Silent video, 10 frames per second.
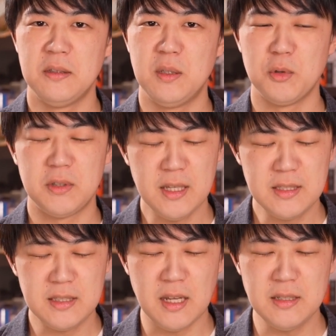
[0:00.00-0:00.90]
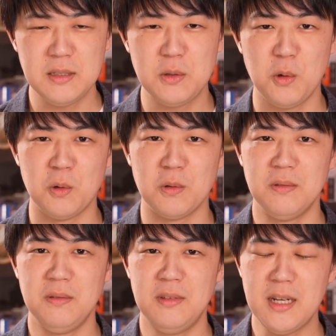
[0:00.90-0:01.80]
でも脱炭素
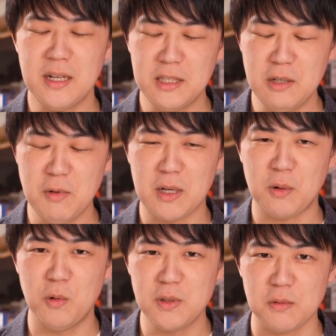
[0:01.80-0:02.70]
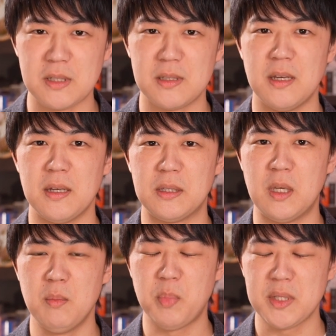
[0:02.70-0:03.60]
ならではこそですね、
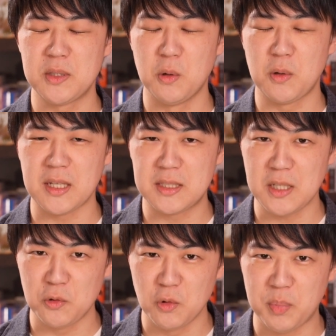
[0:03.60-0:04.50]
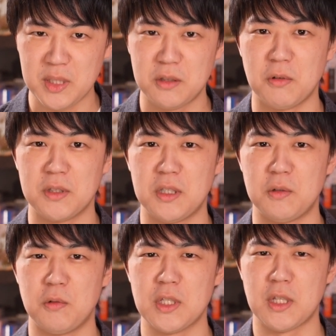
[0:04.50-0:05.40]
原発の活躍の場ってのが出
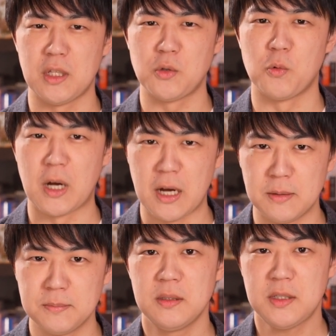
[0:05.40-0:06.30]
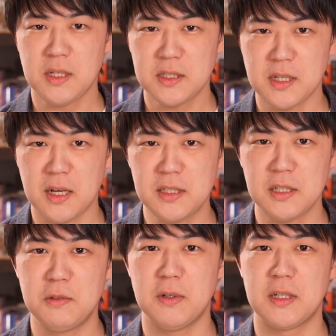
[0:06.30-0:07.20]
てくるんじゃないでしょうか。しかし
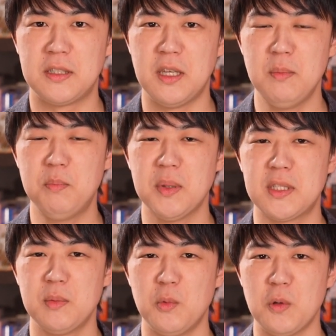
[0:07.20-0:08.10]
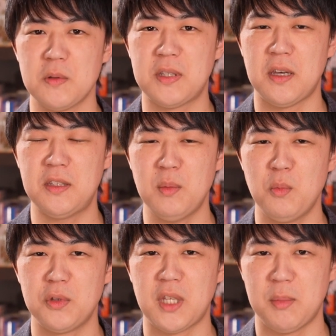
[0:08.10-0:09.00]
朝日は原発も石炭
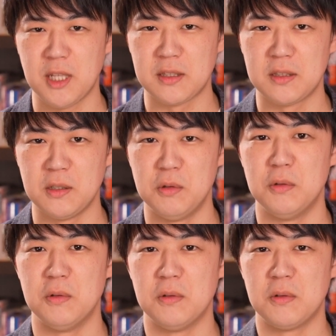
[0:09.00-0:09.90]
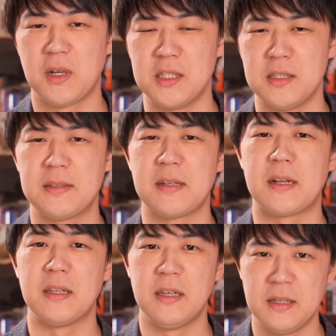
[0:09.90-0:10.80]
もダメだっていう感じですか
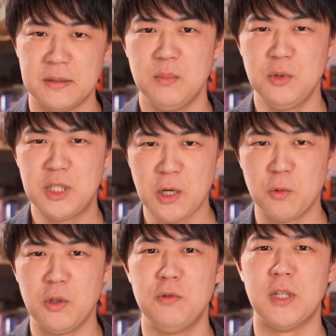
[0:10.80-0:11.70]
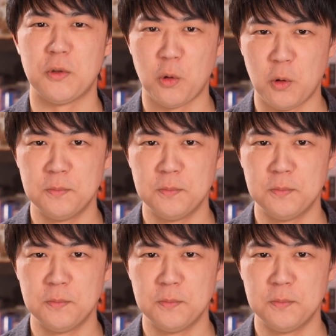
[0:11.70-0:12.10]
らね。無茶を言うなと。